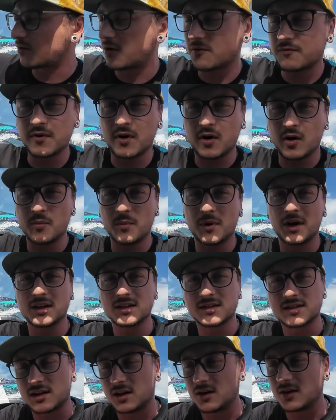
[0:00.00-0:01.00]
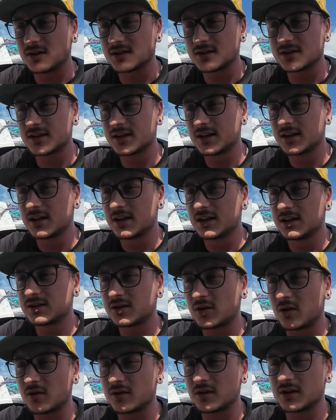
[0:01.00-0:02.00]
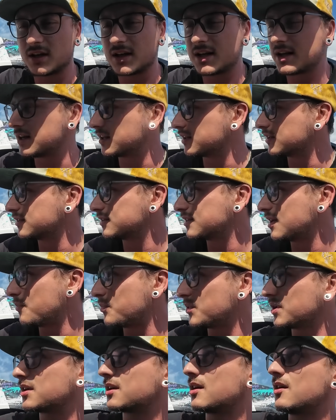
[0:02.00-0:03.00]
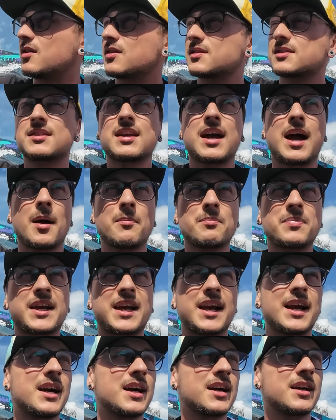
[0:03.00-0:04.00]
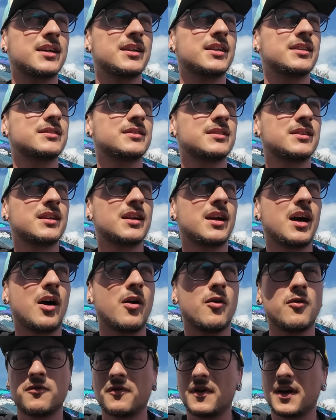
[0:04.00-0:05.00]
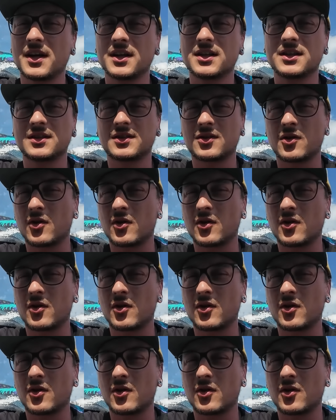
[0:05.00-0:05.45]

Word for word: Kofferraum alles raus, trockenlegen, Teppich raus, abkerchern aufhängen,